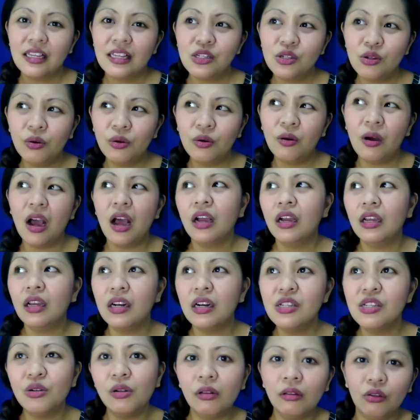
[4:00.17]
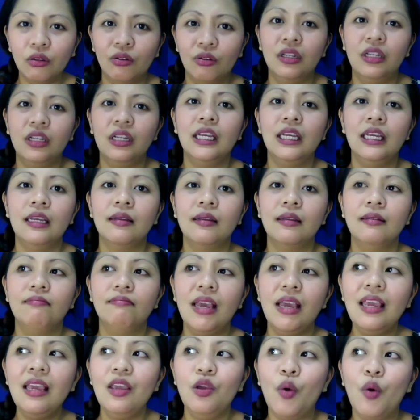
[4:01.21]
So, ang result nun,
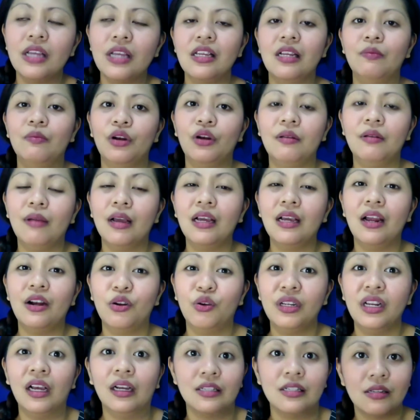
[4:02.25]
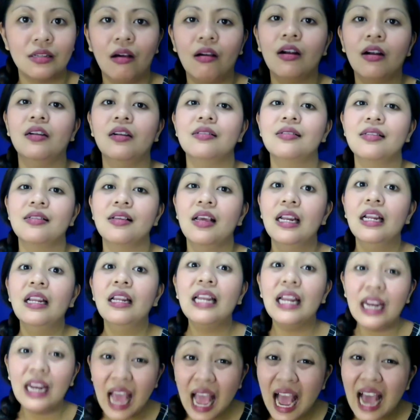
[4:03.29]
may iwasan mo rin magkaroon ng scars
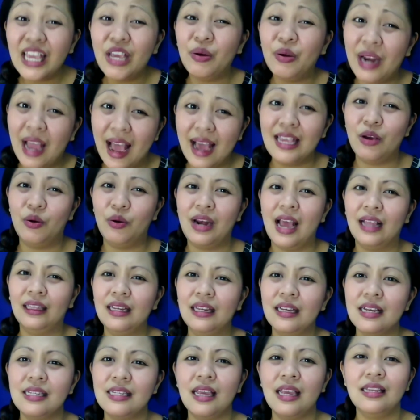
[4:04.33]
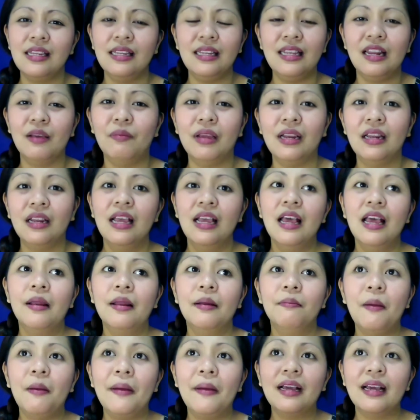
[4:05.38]
naayaw na ayaw natin kasi hindi naman
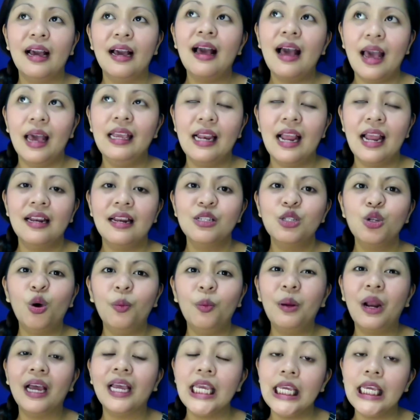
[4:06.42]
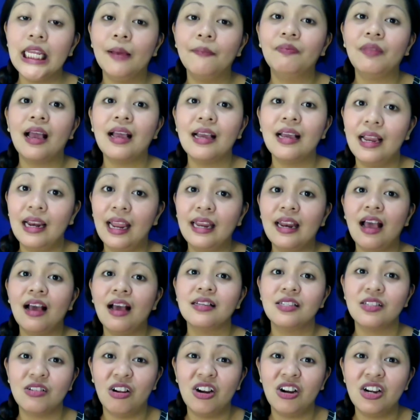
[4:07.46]
mapagkakaila na sobrang hirap tanggalin
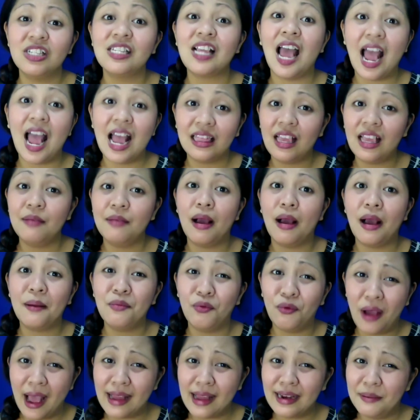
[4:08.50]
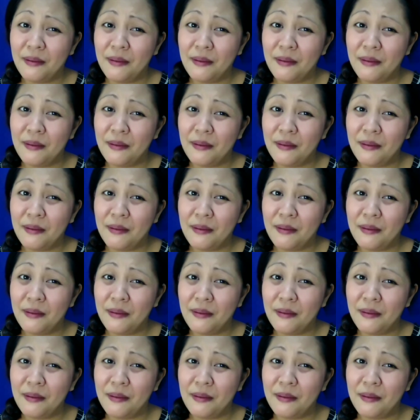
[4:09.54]
ang scars sa ating mga mukha,